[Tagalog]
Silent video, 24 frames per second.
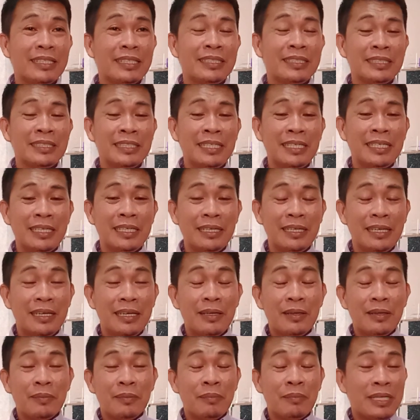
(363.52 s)
yun uh,
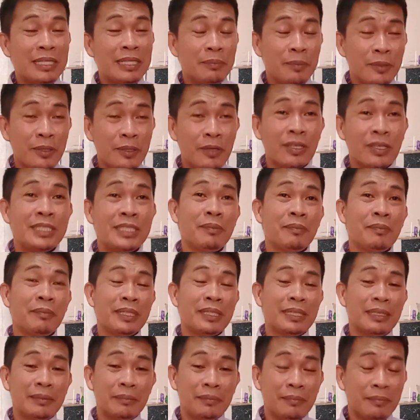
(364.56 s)
hindi mali po yun
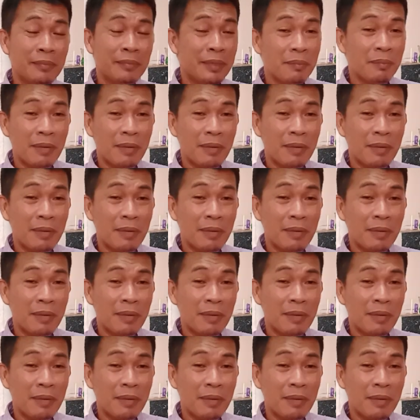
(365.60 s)
kasi mat,